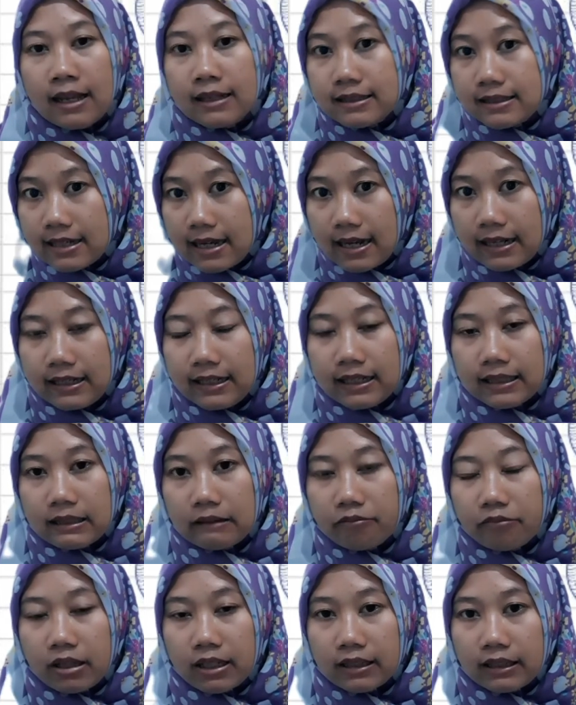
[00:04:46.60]
Jadi
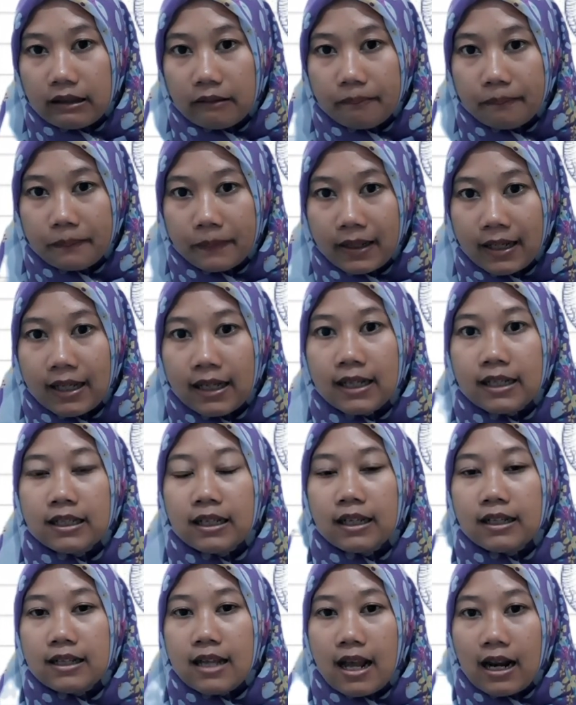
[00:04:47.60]
teman-teman
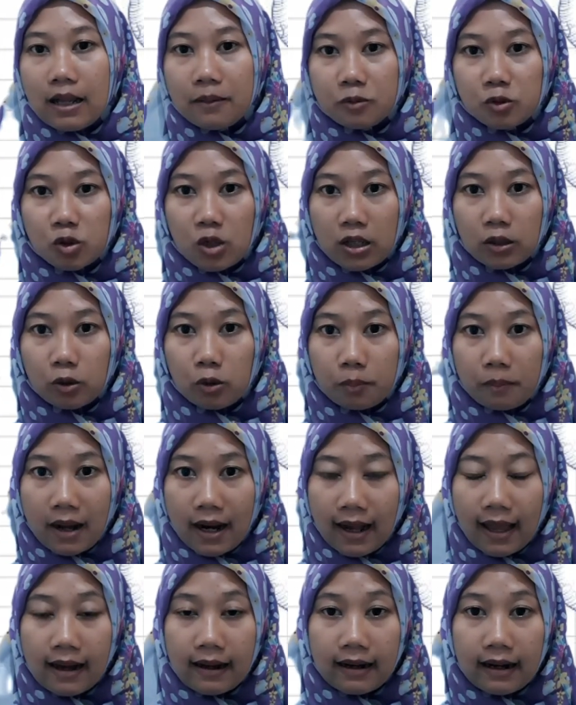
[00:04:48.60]
dalam suatu
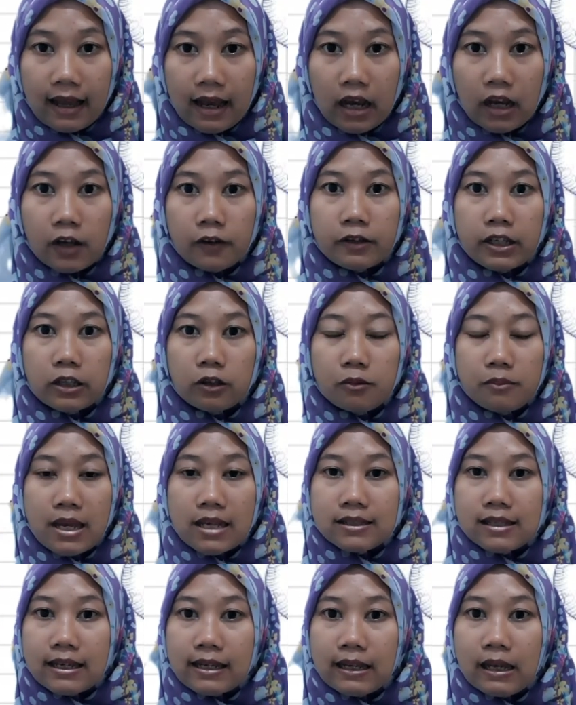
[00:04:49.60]
paragraf itu
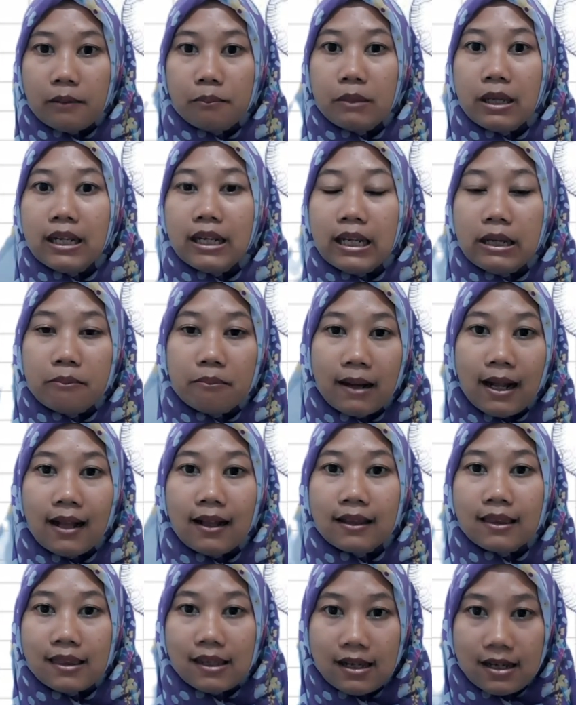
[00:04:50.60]
biasanya
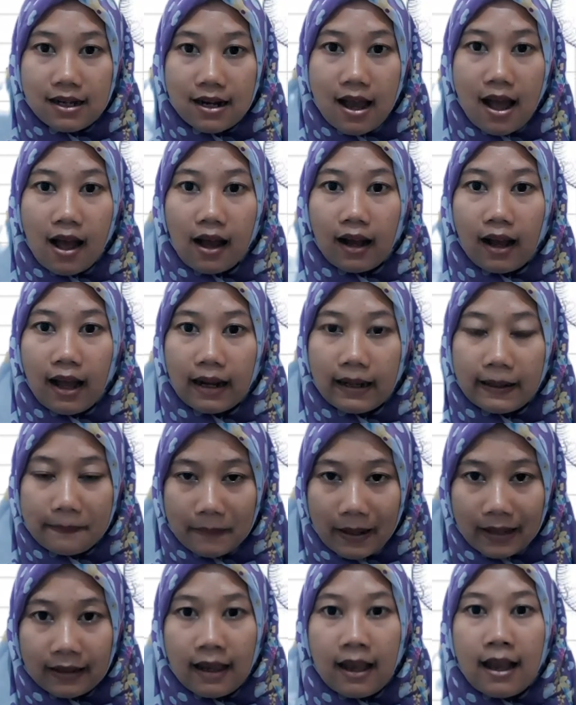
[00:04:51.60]
minimal tiga
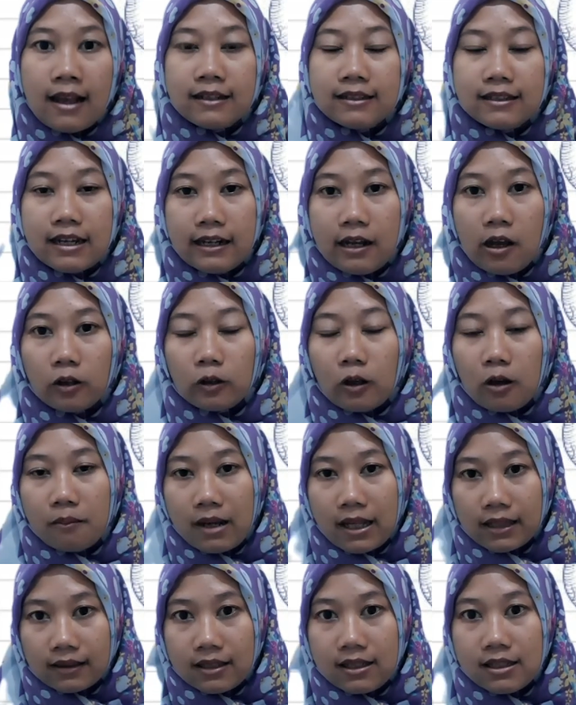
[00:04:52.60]
kalimat. Jadi
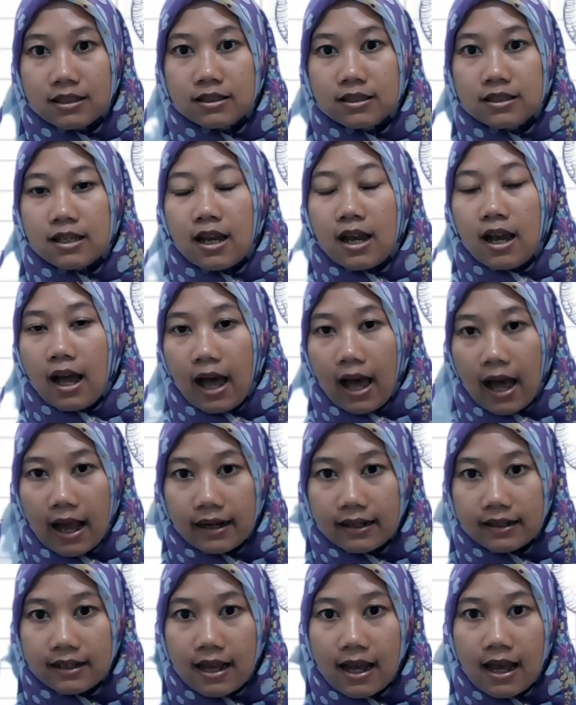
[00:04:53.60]
otomatis
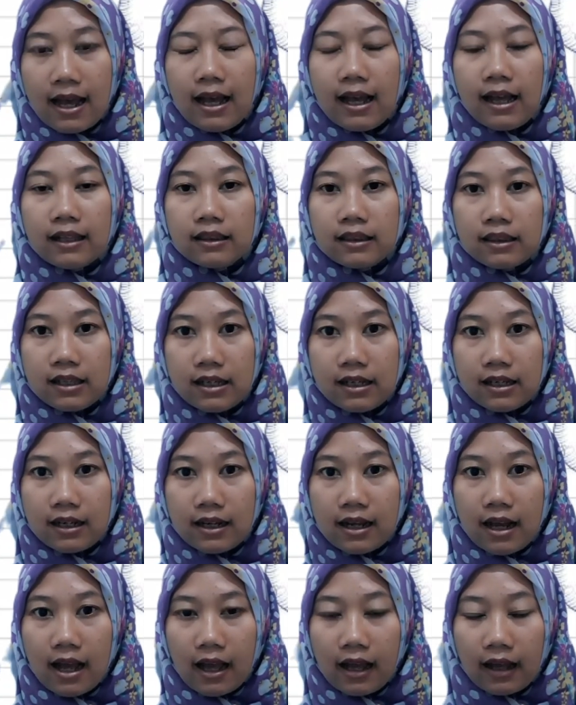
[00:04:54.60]
ada
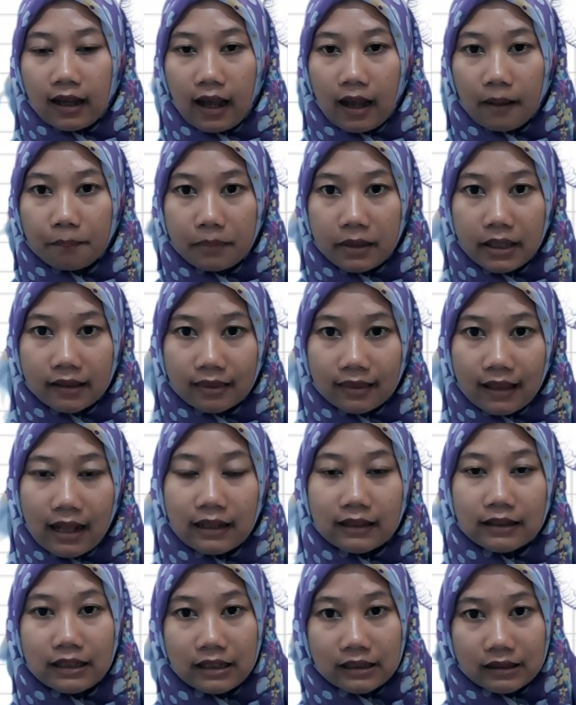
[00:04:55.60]
tiga
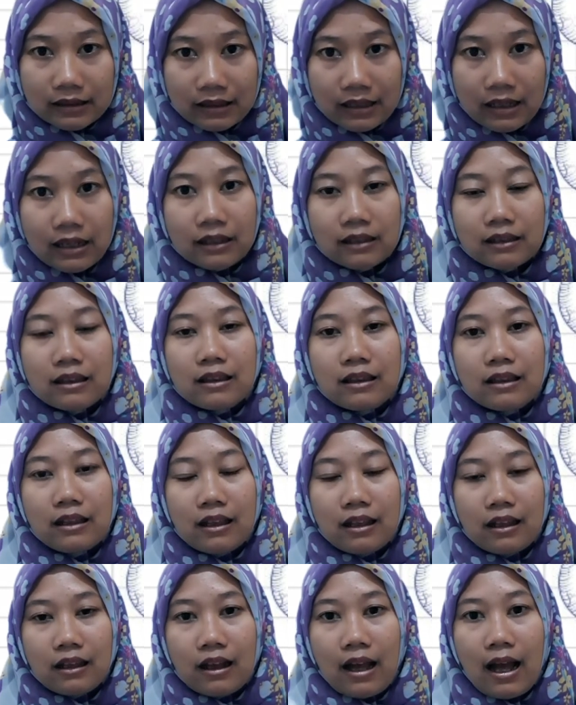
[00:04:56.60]
kapital titik
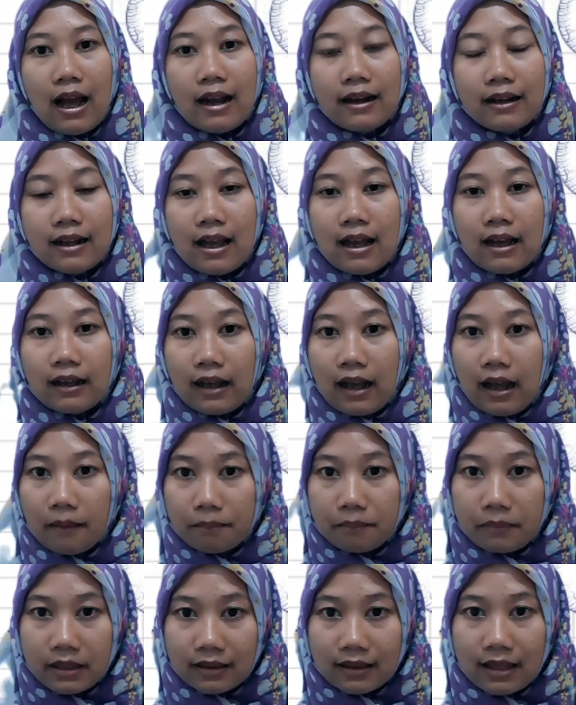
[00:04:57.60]
ada
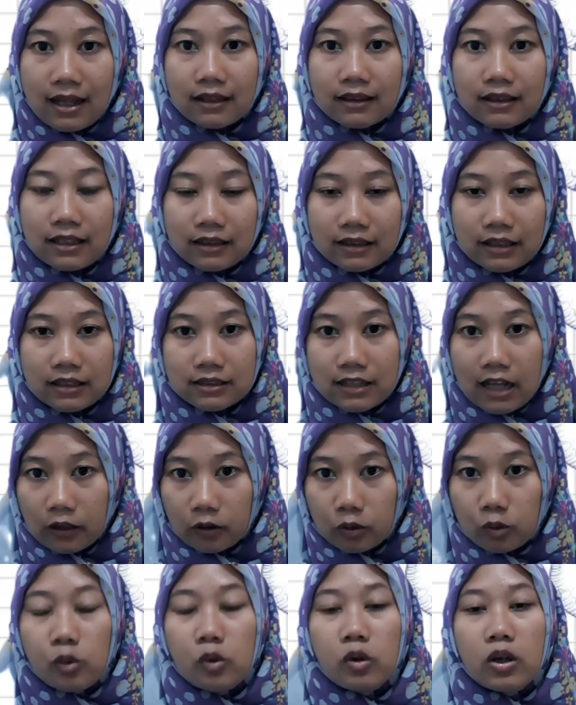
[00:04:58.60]
kapital titik
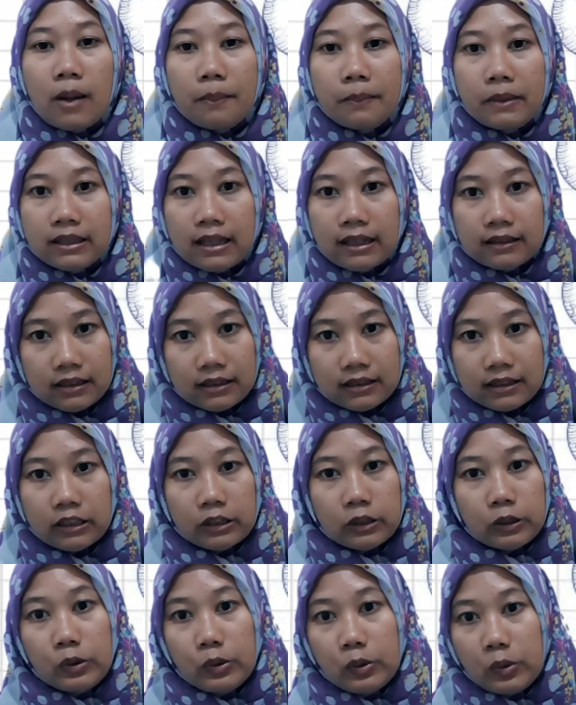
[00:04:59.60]
satu, kapital titik
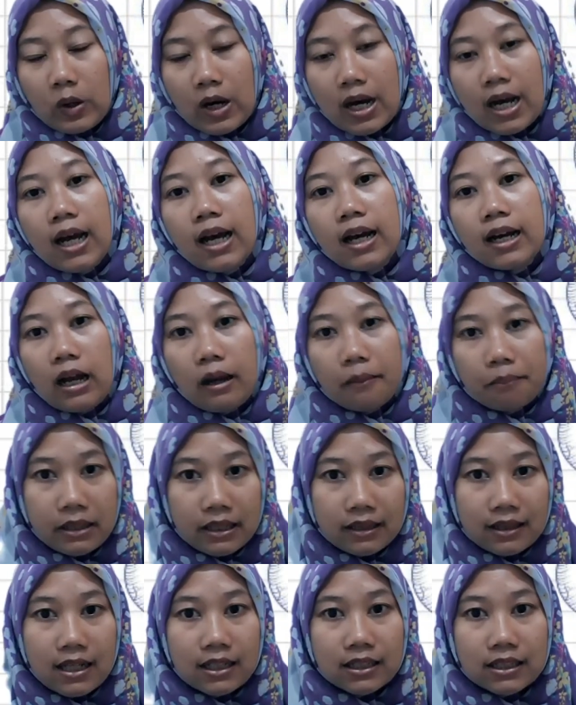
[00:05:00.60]
dua,
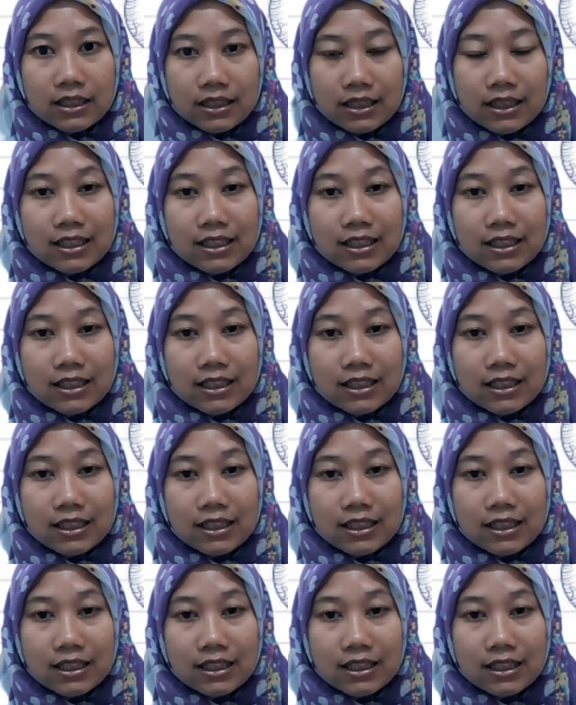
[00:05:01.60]
kapital titik